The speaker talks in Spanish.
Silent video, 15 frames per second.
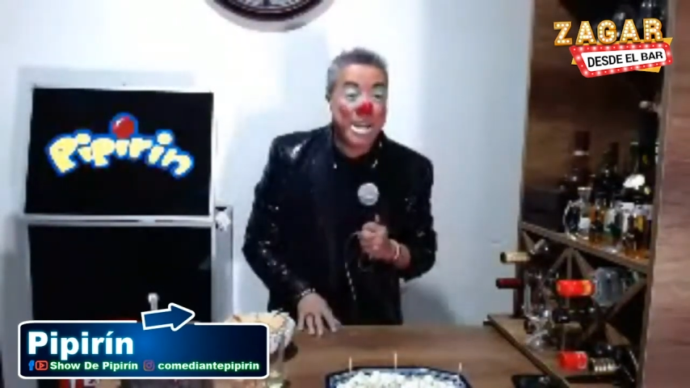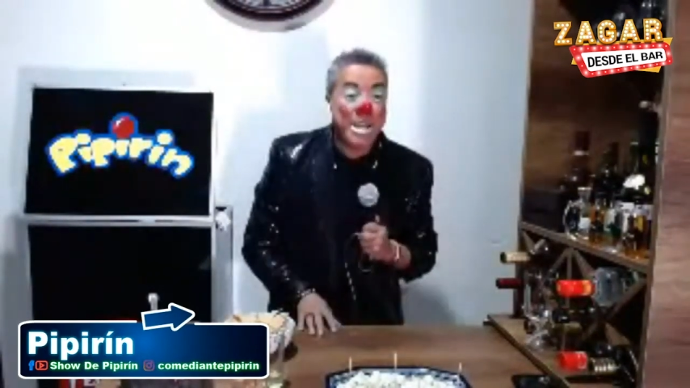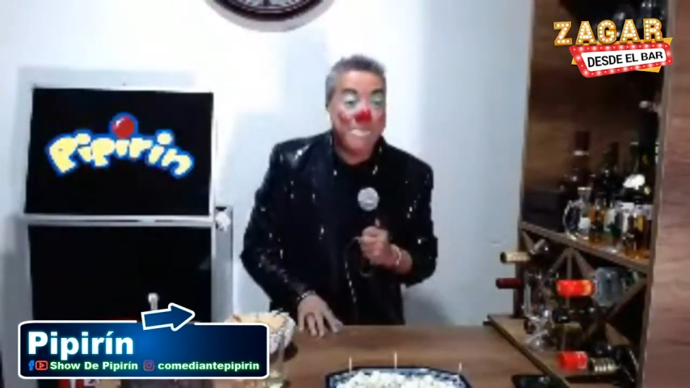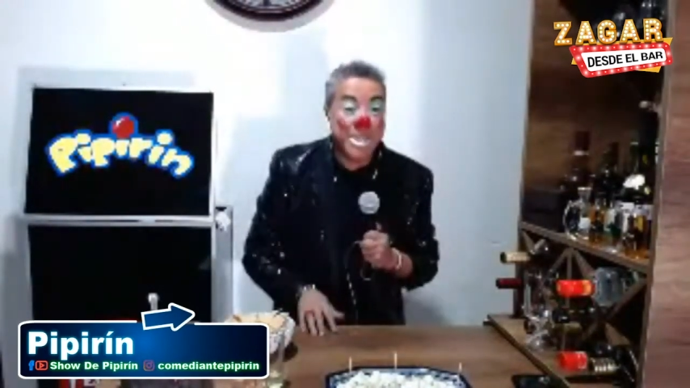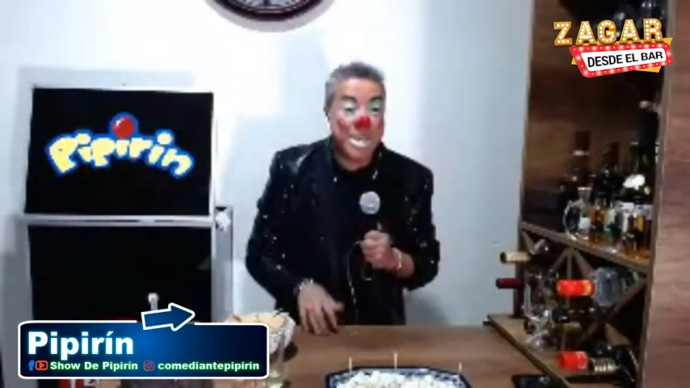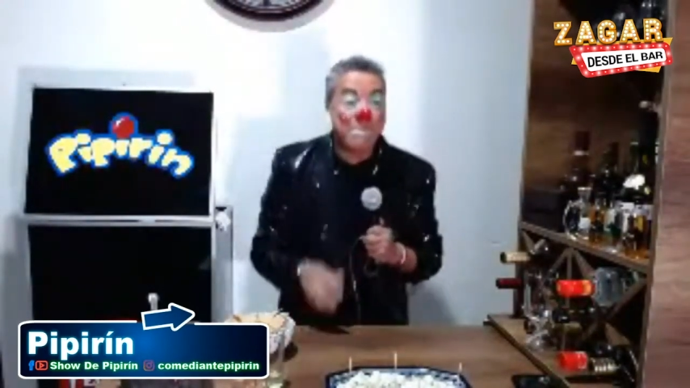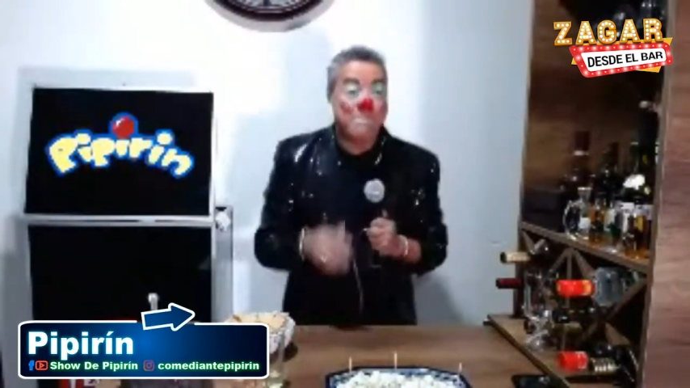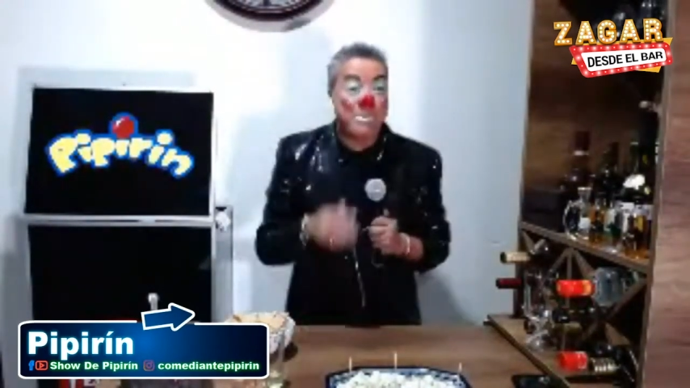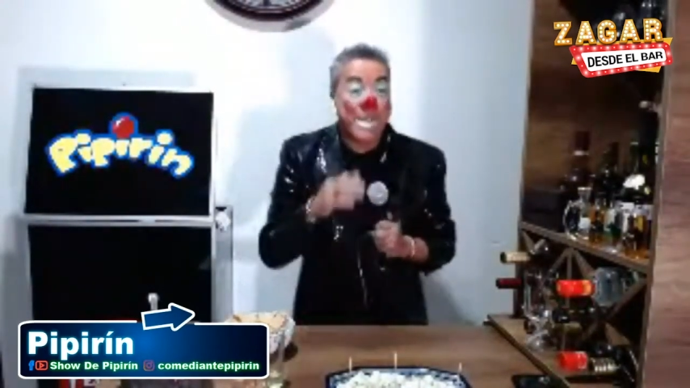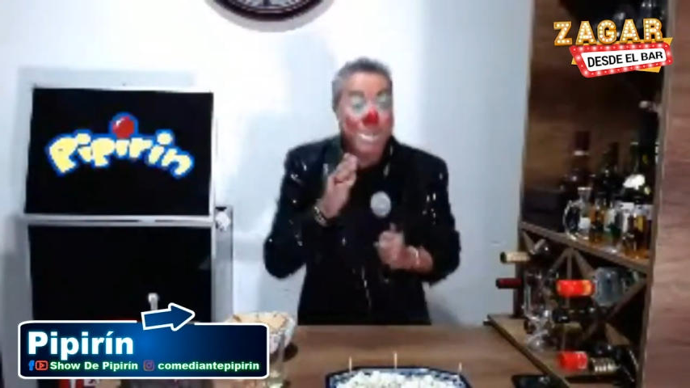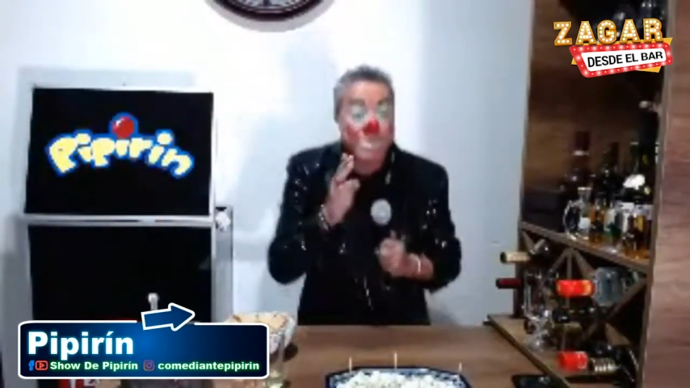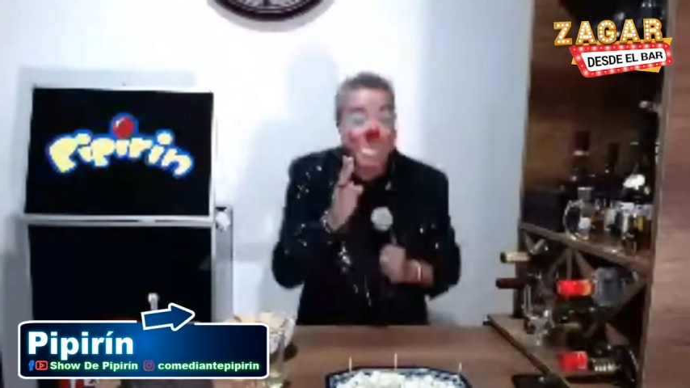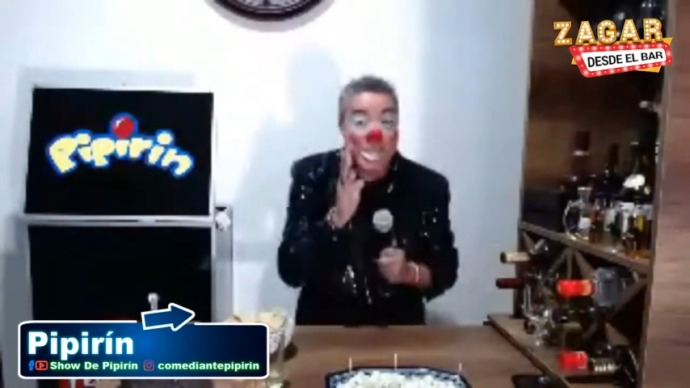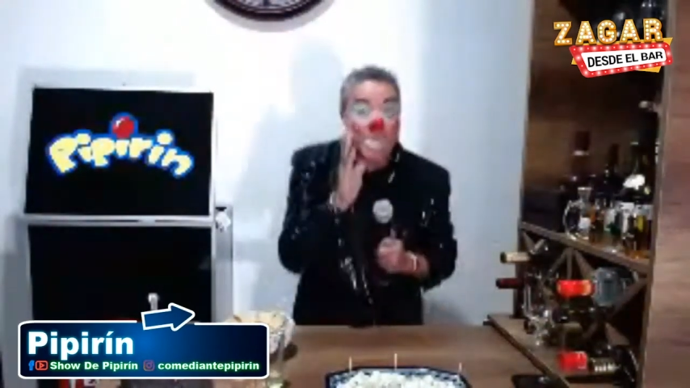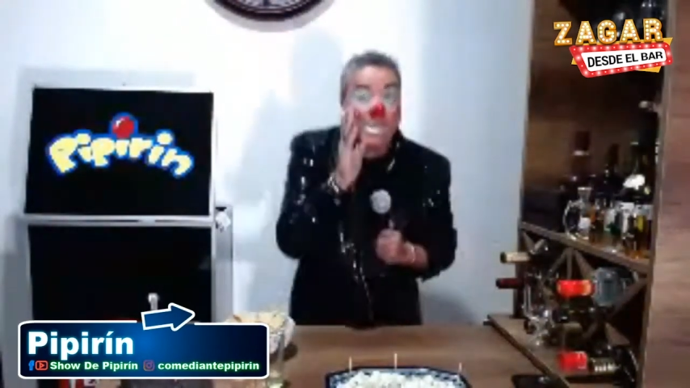la media papaya
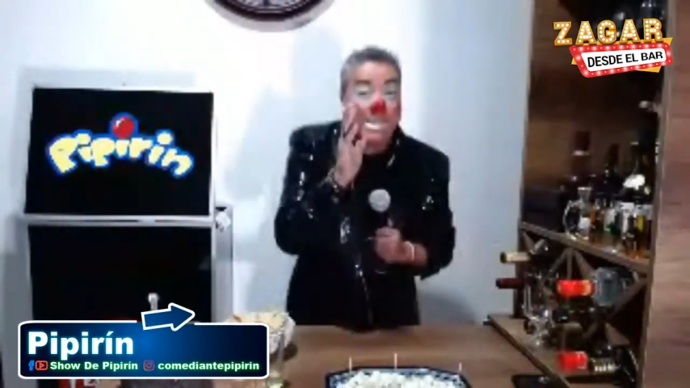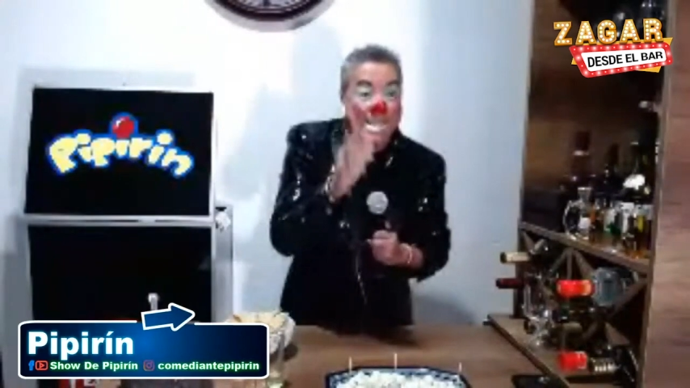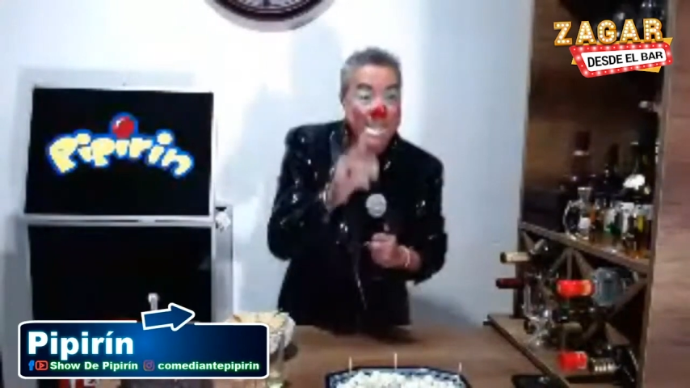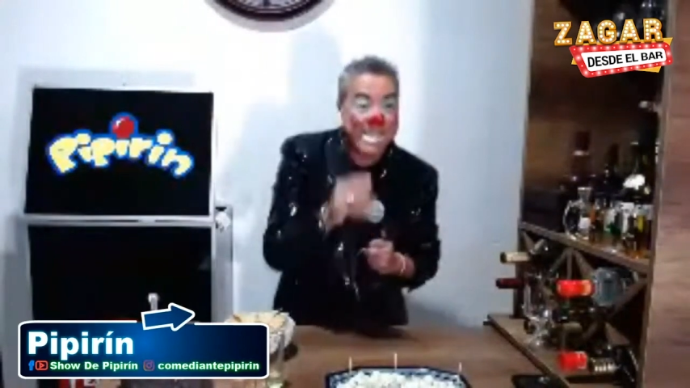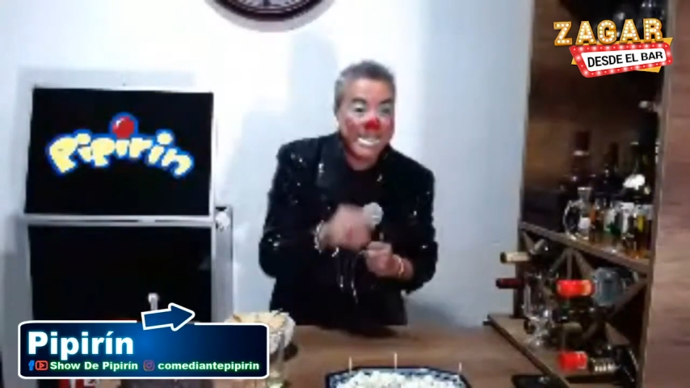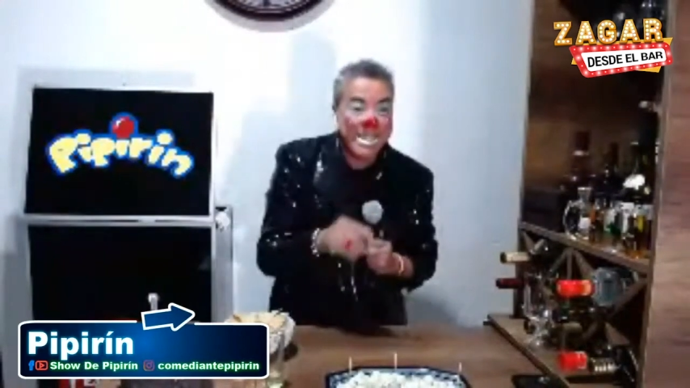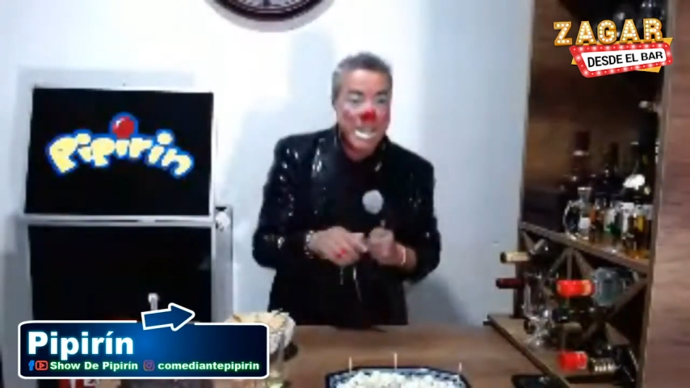lo siguió atrás.